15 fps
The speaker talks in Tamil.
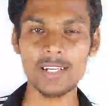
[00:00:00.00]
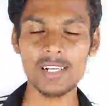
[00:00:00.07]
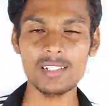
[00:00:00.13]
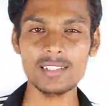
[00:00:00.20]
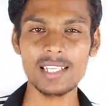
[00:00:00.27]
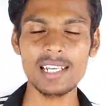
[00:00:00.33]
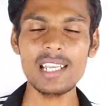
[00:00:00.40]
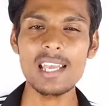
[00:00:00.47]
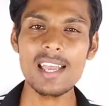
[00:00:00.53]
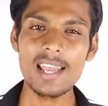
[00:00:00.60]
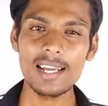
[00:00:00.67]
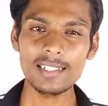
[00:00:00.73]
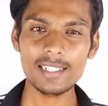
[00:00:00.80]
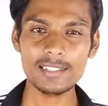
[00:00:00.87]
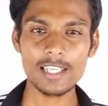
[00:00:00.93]
நாள் சரி
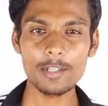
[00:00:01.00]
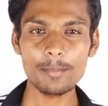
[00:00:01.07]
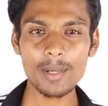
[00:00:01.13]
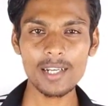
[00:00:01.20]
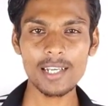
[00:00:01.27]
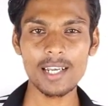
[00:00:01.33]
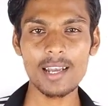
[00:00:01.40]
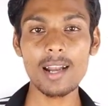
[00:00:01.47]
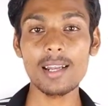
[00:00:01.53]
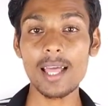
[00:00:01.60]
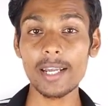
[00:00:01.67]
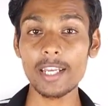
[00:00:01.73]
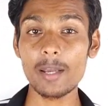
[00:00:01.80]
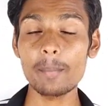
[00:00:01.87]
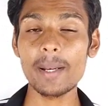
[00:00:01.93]
இந்த செக்மெண்ட்ல எல்லாம்
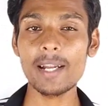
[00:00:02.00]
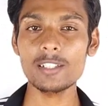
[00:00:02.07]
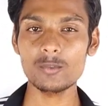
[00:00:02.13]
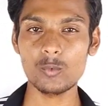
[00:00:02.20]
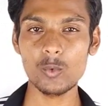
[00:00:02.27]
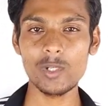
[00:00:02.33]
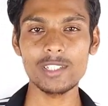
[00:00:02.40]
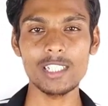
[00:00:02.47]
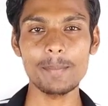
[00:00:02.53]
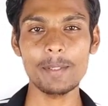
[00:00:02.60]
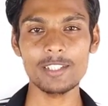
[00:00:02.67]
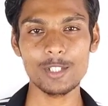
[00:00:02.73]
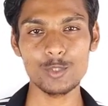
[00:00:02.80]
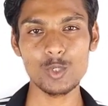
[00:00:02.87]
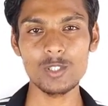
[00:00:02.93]
நிறையா பிராண்ட்ஸ் ஃபுல் ஹெச்டி
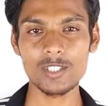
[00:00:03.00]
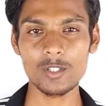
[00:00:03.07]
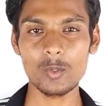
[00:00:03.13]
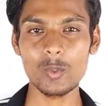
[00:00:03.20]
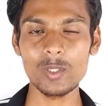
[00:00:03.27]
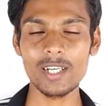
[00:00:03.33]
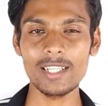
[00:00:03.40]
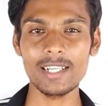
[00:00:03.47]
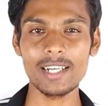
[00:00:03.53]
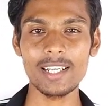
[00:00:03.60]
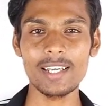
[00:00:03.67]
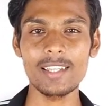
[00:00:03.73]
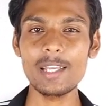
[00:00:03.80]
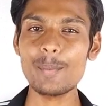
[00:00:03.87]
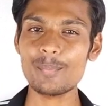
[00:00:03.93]
ப்ளஸ் ரெசல்யூஷன் கொடுக்க கொடுக்கறது
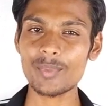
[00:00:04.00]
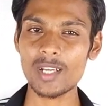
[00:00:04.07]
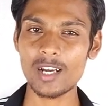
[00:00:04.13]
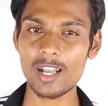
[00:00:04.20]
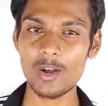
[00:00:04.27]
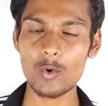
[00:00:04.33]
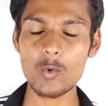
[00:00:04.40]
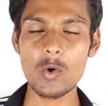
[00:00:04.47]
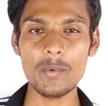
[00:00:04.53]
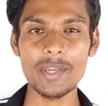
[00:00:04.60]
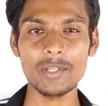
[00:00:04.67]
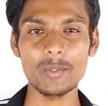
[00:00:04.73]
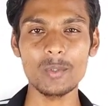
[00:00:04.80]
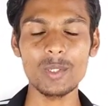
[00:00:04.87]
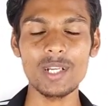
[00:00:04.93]
கிடையாது ஆனால் ஹூவாவே
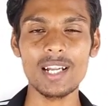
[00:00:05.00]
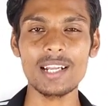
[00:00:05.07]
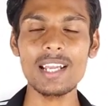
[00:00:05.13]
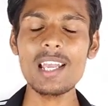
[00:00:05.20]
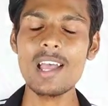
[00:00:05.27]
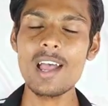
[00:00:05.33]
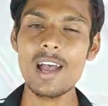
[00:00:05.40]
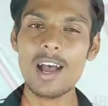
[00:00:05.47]
இங்கே கொடுக்குறாங்க